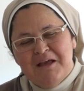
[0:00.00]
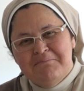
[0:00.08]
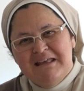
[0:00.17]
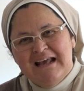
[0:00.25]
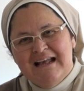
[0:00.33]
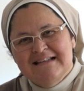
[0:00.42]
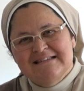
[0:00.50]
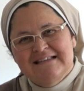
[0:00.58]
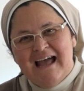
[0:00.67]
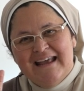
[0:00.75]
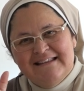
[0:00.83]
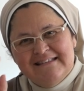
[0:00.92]
y amigas
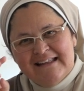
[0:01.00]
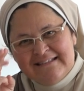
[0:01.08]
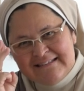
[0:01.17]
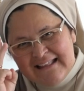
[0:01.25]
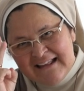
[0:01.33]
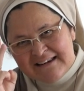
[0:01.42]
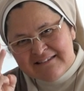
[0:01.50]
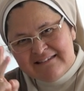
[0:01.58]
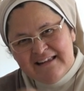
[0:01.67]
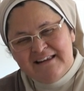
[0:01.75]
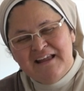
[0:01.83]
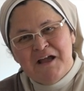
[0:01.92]
a este
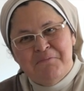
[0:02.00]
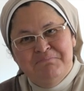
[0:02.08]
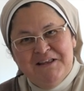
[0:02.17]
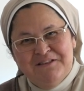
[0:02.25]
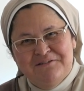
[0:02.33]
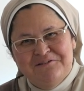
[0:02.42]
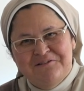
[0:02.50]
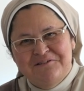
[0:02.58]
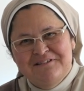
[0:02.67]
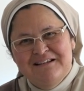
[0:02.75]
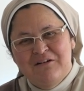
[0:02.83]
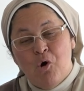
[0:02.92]
tercer capítulo